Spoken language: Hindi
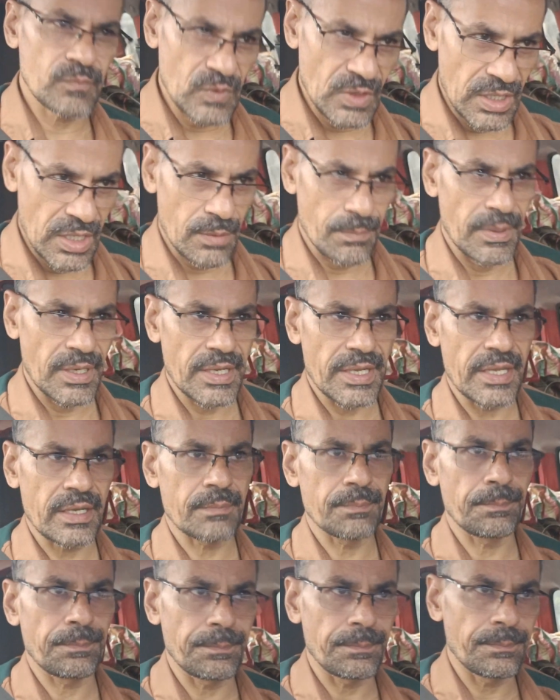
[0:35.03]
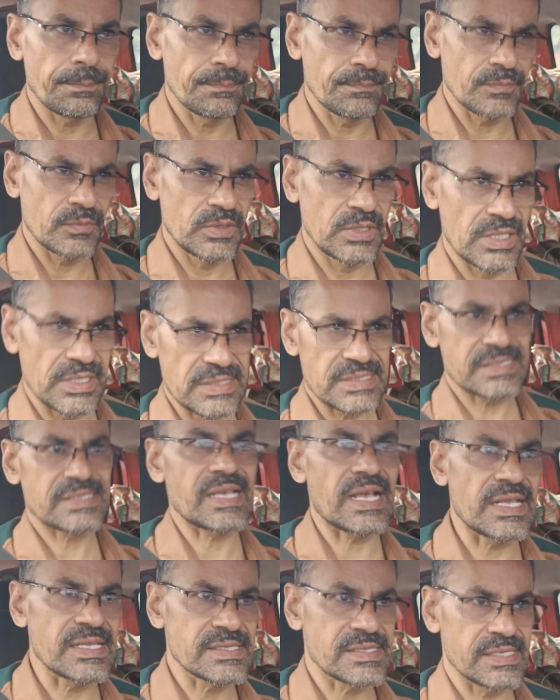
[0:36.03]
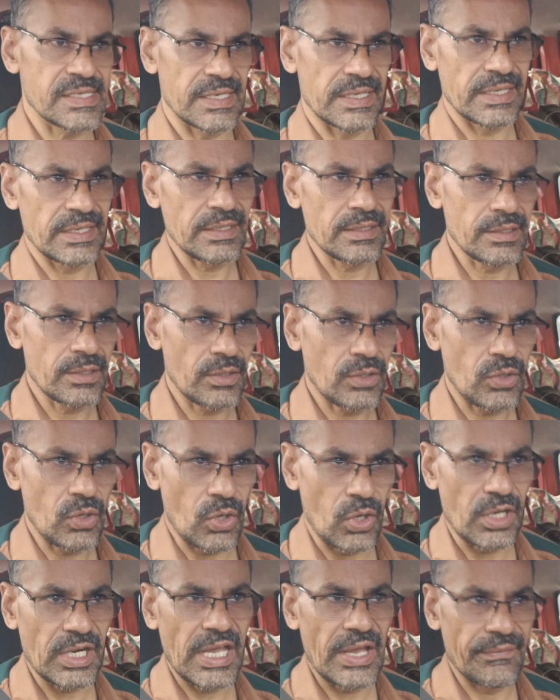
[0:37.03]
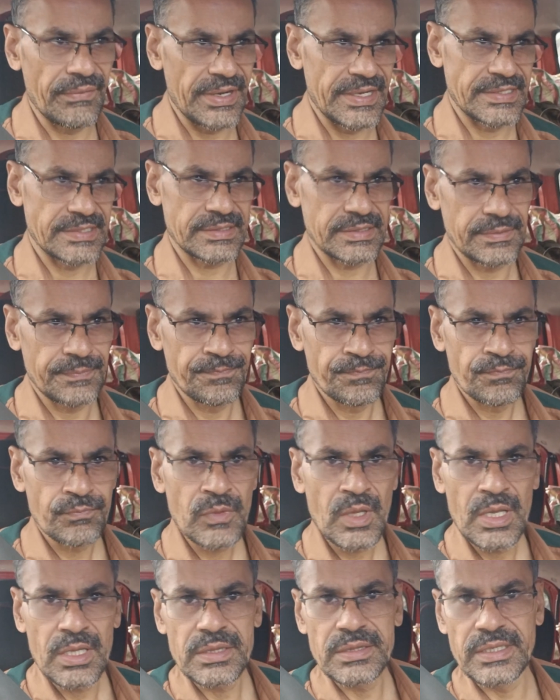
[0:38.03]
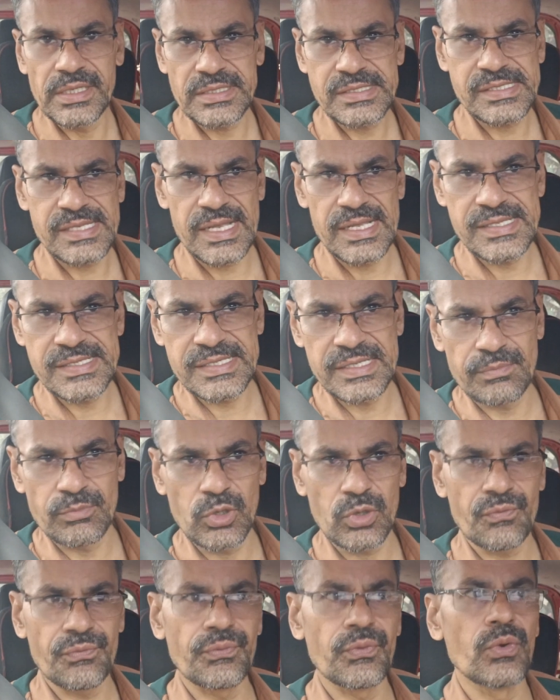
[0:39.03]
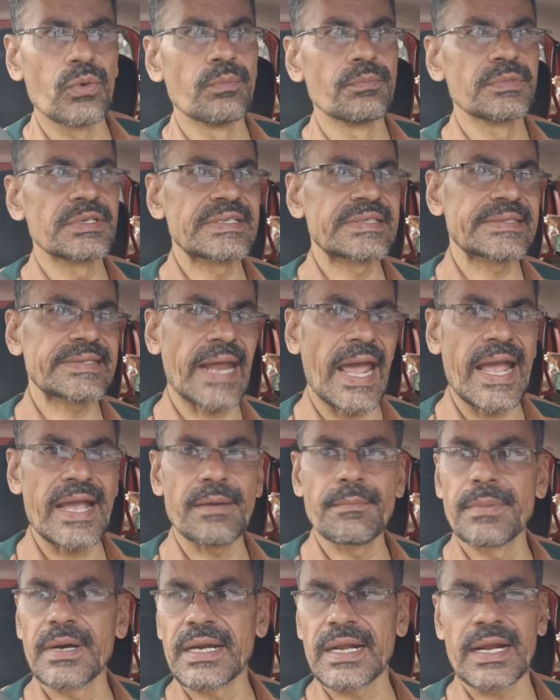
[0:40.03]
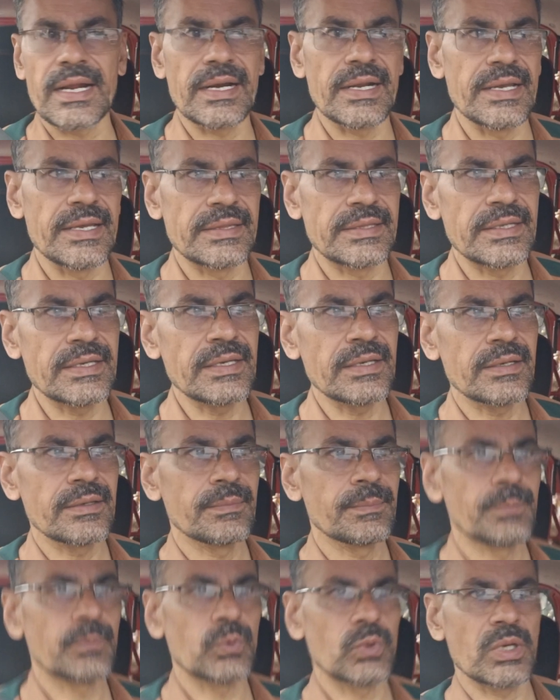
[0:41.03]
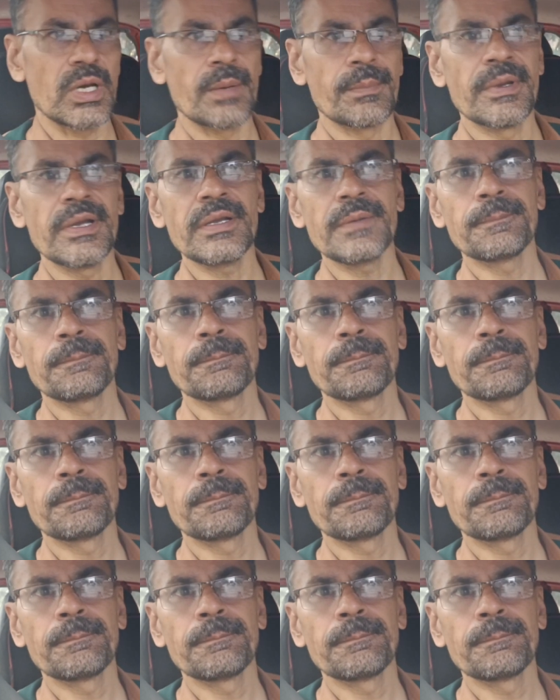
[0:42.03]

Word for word: लगभग एक दस साल से ऑन एवरेज दस साल से हम लोग फोम टैंक बना रहे थे पूना में